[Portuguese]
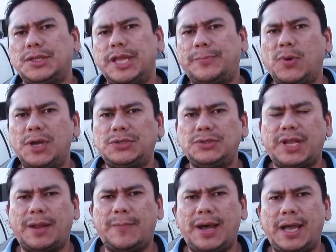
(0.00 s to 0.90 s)
Depois dos
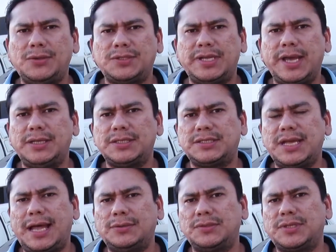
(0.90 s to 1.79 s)
trabalhos
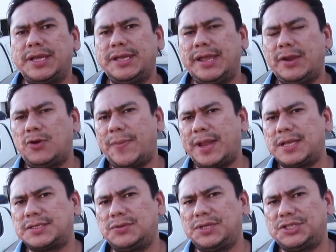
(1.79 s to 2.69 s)
realizados, aí
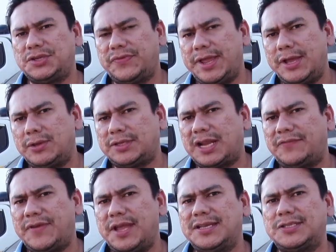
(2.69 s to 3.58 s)
recuperação deste veículo
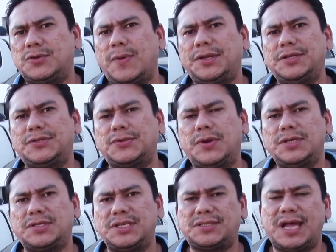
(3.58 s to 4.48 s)
através das
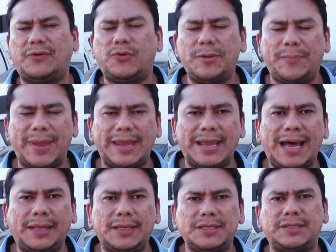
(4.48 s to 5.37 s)
guarnições que estavam
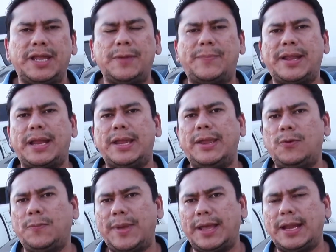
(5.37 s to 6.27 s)
empenhadas né, para
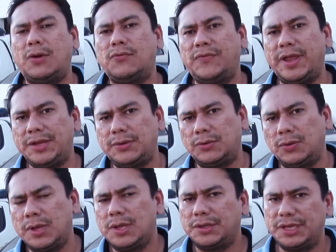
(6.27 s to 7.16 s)
recuperar o
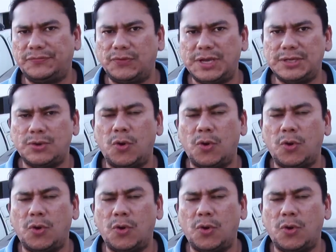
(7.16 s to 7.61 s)
veículo que foi